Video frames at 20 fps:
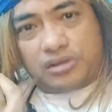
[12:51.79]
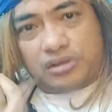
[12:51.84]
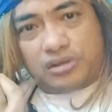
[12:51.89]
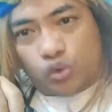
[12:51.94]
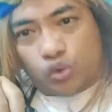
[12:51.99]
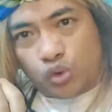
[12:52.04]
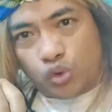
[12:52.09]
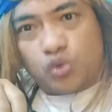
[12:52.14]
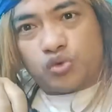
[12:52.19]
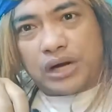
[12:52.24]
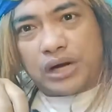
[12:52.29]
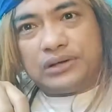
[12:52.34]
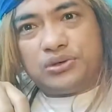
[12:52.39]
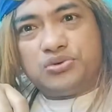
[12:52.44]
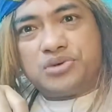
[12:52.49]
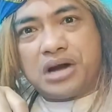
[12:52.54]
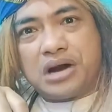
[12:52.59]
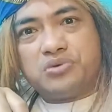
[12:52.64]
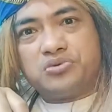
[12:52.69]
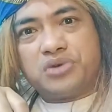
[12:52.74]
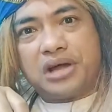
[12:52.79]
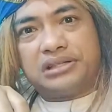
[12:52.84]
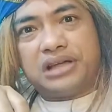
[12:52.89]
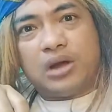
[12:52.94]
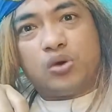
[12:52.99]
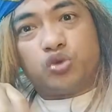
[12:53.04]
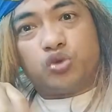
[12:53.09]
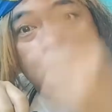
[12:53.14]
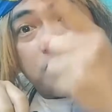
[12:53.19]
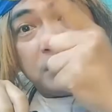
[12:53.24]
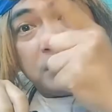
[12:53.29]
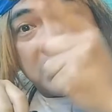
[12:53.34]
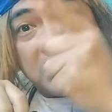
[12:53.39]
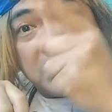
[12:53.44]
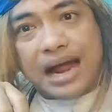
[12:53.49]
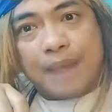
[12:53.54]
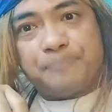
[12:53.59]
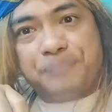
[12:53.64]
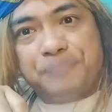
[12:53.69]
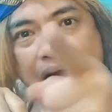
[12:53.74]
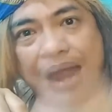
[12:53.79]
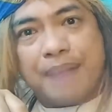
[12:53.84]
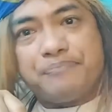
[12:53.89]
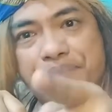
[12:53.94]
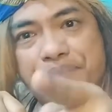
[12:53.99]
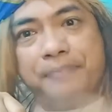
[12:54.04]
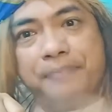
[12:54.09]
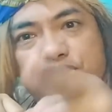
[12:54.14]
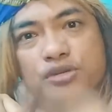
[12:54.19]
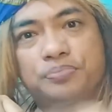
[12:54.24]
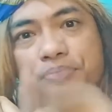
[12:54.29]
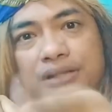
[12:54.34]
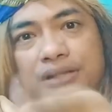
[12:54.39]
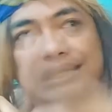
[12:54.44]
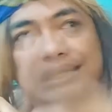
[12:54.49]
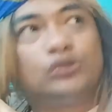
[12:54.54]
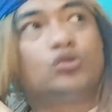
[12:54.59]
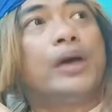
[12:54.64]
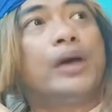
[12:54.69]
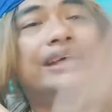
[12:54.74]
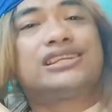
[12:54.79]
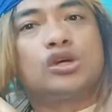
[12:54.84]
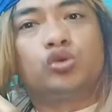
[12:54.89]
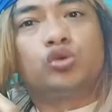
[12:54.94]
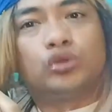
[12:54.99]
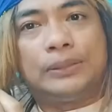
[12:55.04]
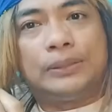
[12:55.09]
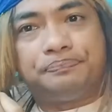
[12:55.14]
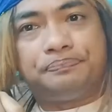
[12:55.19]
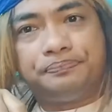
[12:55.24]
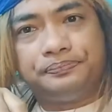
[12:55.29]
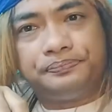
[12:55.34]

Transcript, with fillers: turunkan undang-undangnya untuk menangkap paham-paham seperti itu eksekutif.